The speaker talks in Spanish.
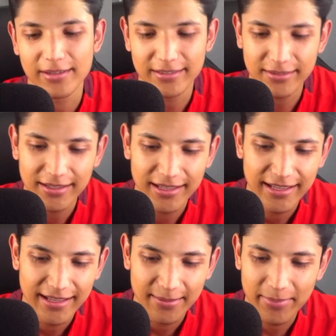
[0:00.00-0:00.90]
eso.
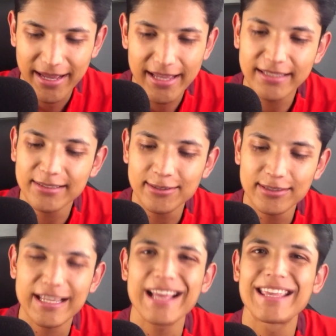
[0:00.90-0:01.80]
Para eso no
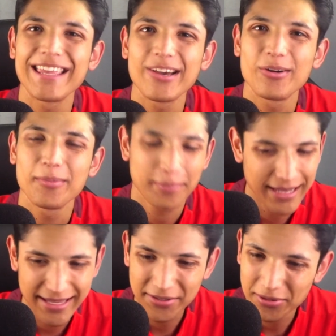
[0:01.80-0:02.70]
saque, hijo.
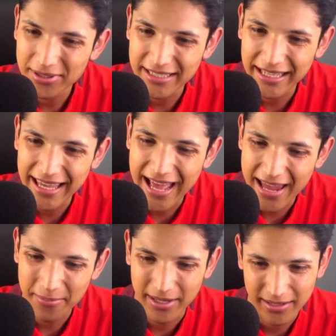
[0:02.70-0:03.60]
Para eso no saqué
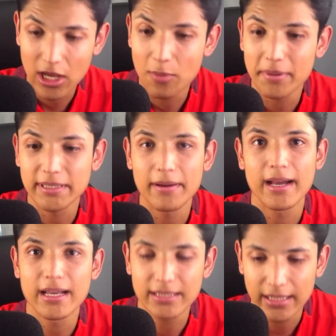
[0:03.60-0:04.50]
arma. Y ya no pasaba
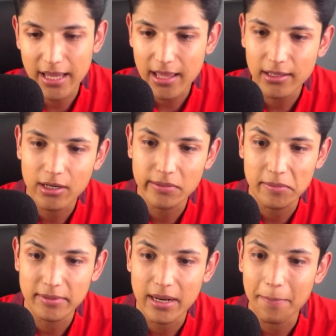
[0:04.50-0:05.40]
casi nada. y ahora nos
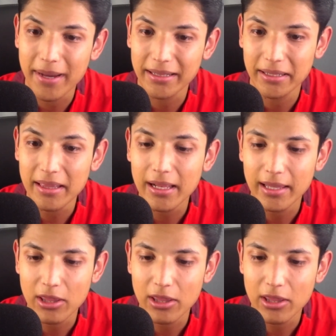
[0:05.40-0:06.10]
fuimos a la parte del